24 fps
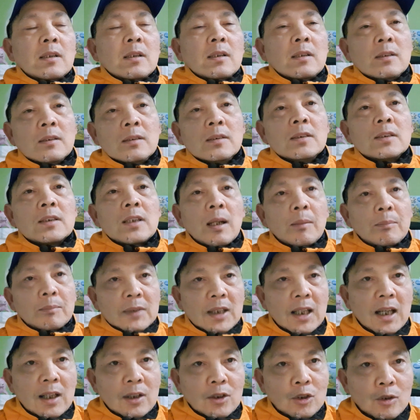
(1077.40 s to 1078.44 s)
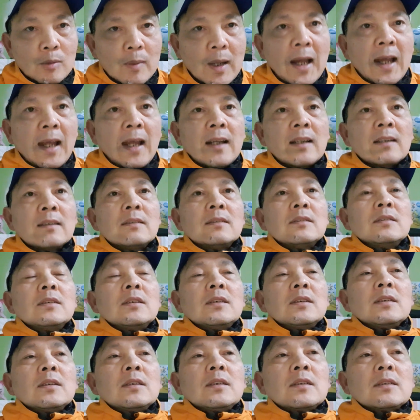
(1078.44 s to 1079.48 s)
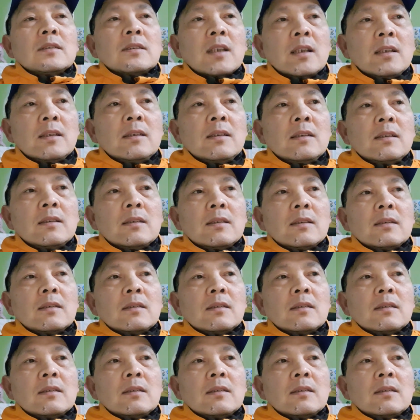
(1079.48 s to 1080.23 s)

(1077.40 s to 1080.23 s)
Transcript: lương cầm tay của bạn tính